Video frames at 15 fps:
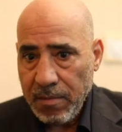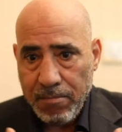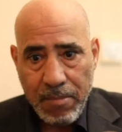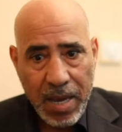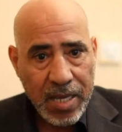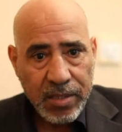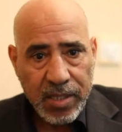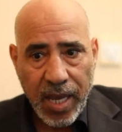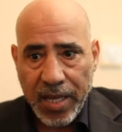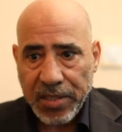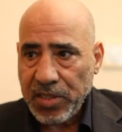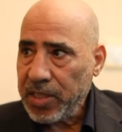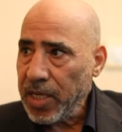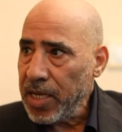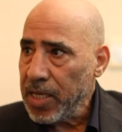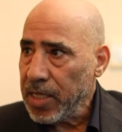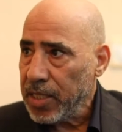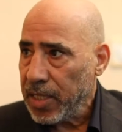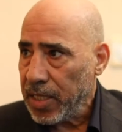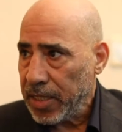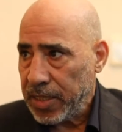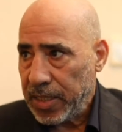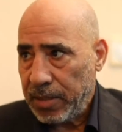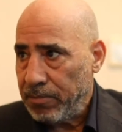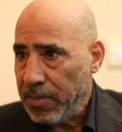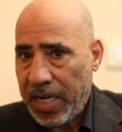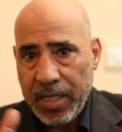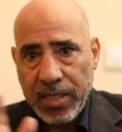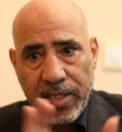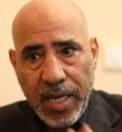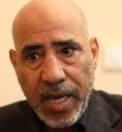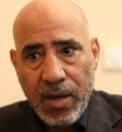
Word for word: ما عندي حتى شيء يعني ما عندي